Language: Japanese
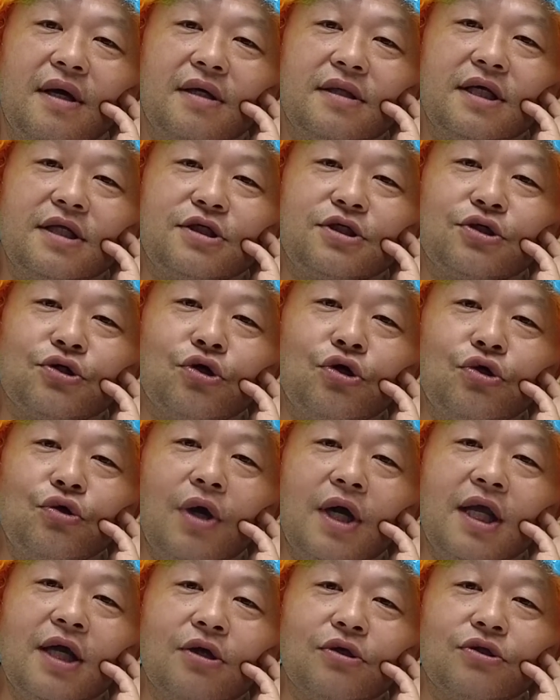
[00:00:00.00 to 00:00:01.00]
都合の
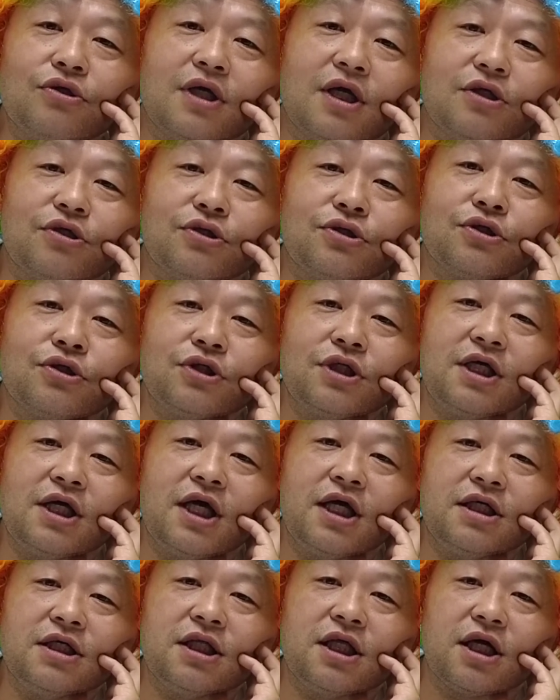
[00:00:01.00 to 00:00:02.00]
悪いことになるとすぐ逃
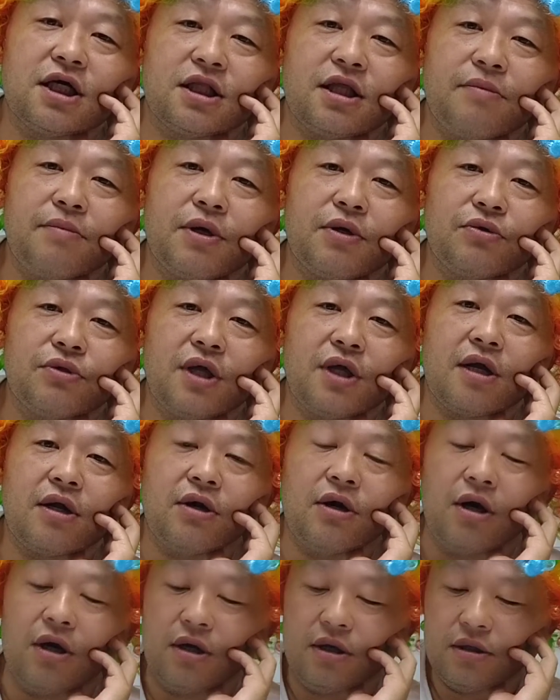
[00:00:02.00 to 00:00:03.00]
げんじゃねえか、てめえ、この野
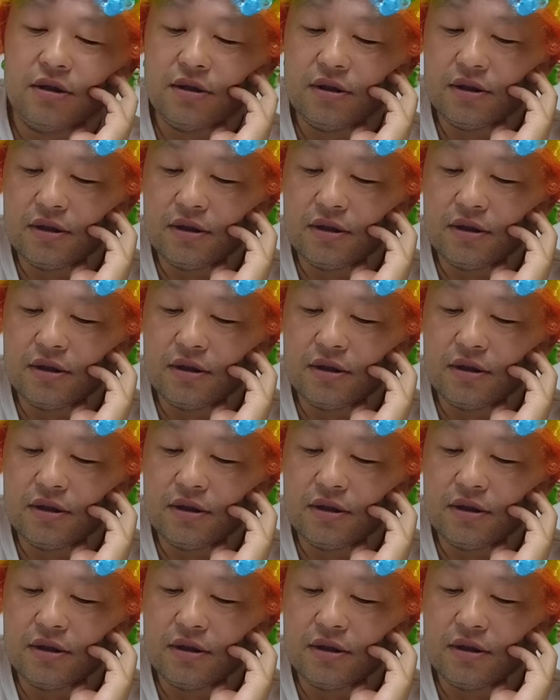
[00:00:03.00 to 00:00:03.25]
郎。